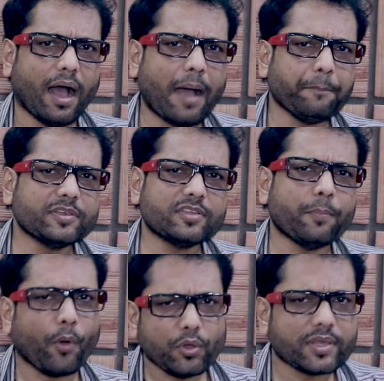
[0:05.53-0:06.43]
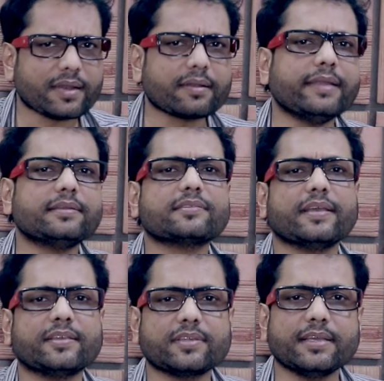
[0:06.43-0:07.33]
आप में से बहुत सारे राइटर्स
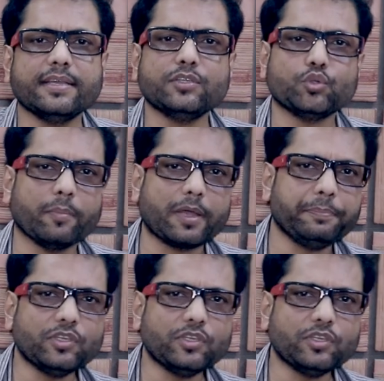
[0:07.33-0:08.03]
ऐसे हैं जो हमारे